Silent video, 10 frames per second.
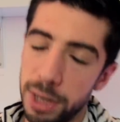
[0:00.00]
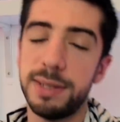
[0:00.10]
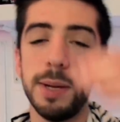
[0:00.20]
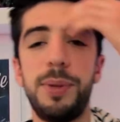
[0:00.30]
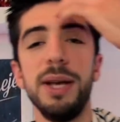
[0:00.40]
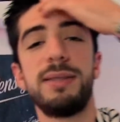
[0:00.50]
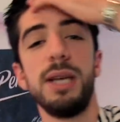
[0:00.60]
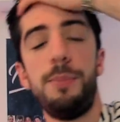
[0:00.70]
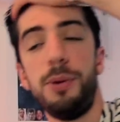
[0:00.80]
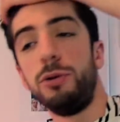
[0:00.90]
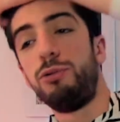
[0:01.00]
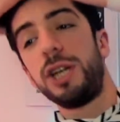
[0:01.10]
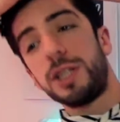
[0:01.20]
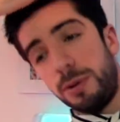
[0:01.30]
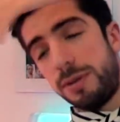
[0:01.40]
Bon allez c'était bien sympa. En tout
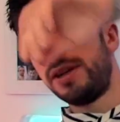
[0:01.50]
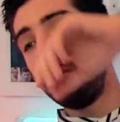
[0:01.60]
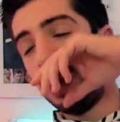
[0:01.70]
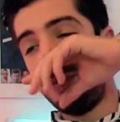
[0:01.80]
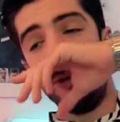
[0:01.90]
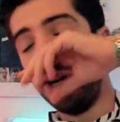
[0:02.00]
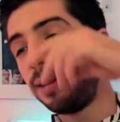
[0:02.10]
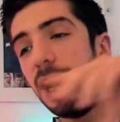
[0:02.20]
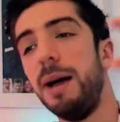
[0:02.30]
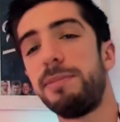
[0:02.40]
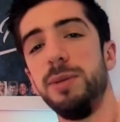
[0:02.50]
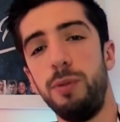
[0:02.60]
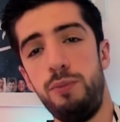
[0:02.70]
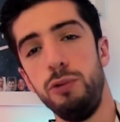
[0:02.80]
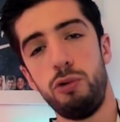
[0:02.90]
cas, je pensais que la vidéo allait être un petit peu
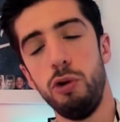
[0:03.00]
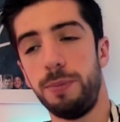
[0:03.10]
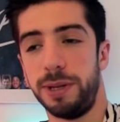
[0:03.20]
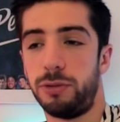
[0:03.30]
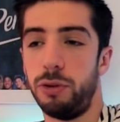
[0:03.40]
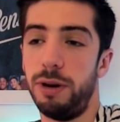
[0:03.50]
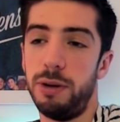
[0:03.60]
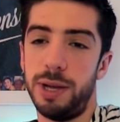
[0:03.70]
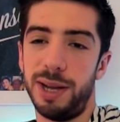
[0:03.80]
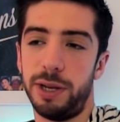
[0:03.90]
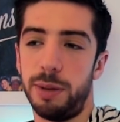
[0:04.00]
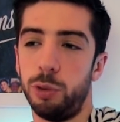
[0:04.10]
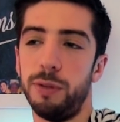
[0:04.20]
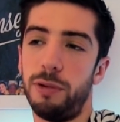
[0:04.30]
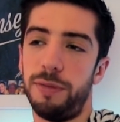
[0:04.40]
plus courte parce que voilà, on est arrivé quand même
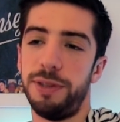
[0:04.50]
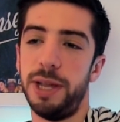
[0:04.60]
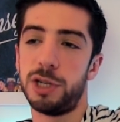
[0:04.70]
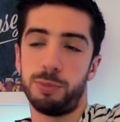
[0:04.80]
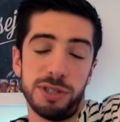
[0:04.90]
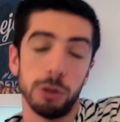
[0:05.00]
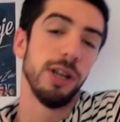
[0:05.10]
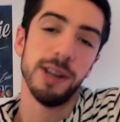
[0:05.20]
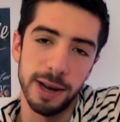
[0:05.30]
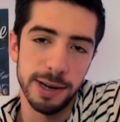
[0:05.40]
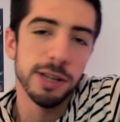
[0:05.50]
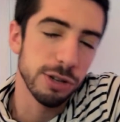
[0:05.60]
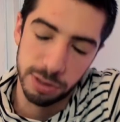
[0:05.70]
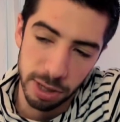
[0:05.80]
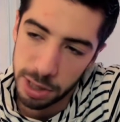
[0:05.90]
deux fois en finale. Je pensais qu'on allait gagner, j'ai
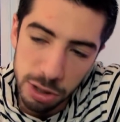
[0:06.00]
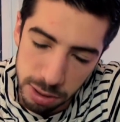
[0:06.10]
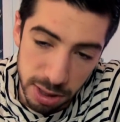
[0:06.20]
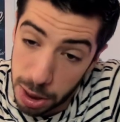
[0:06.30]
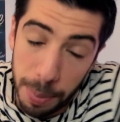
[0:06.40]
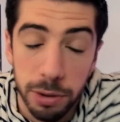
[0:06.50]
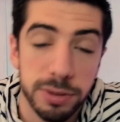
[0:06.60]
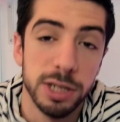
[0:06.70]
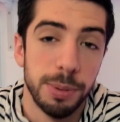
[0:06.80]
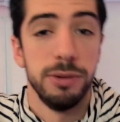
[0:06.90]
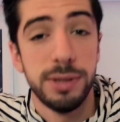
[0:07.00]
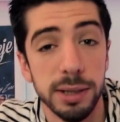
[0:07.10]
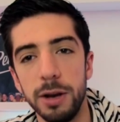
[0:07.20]
essayé, j'ai essayé, j'ai pas réussi, j'ai pas réussi.